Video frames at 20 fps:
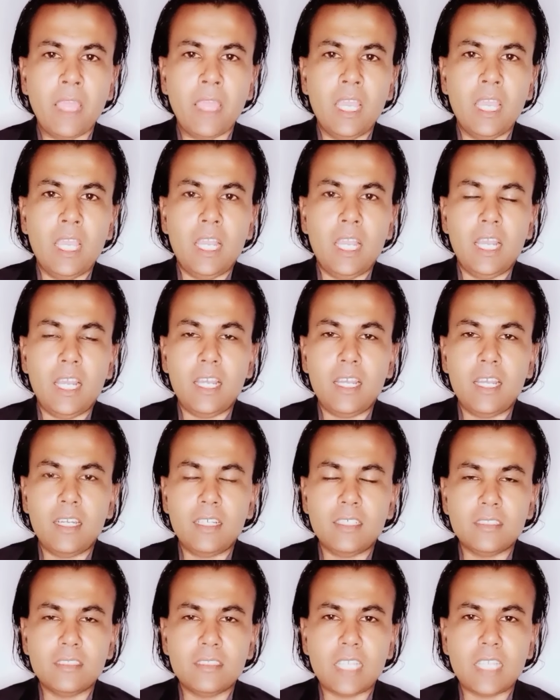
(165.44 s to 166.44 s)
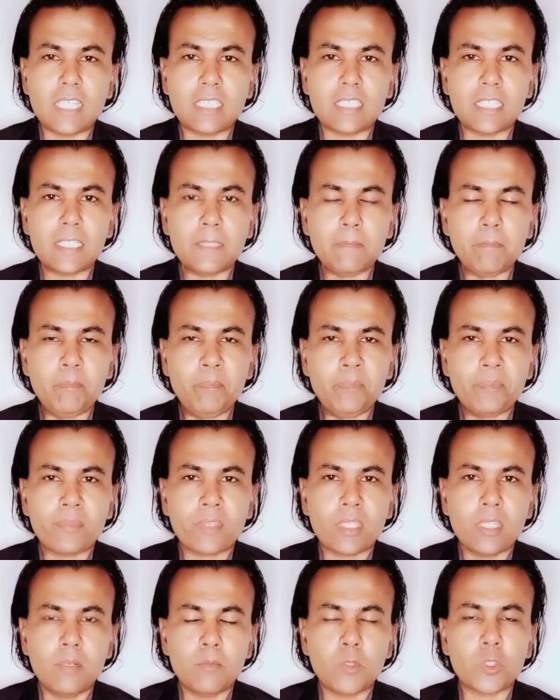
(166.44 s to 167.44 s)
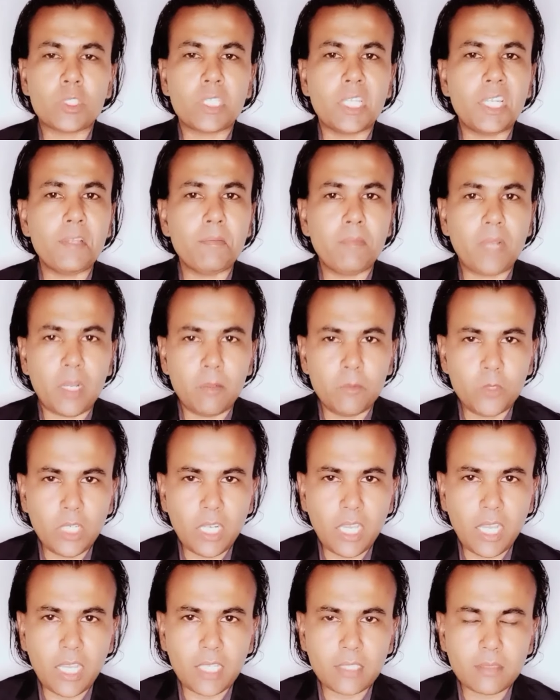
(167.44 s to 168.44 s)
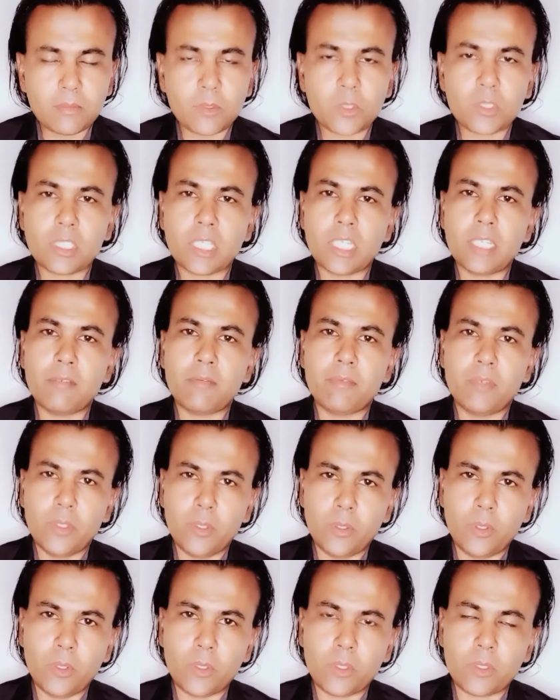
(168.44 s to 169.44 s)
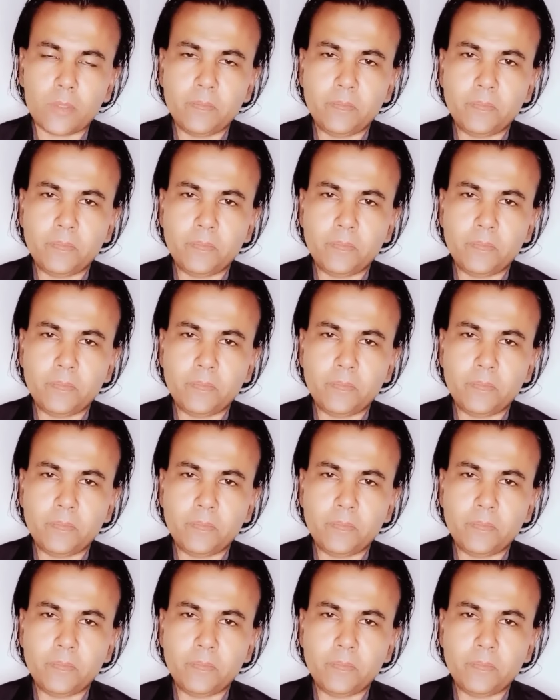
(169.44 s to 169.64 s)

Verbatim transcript: नाजरीन मुख्तलिफ़ मामूलत मुख्तलिफ़ लोग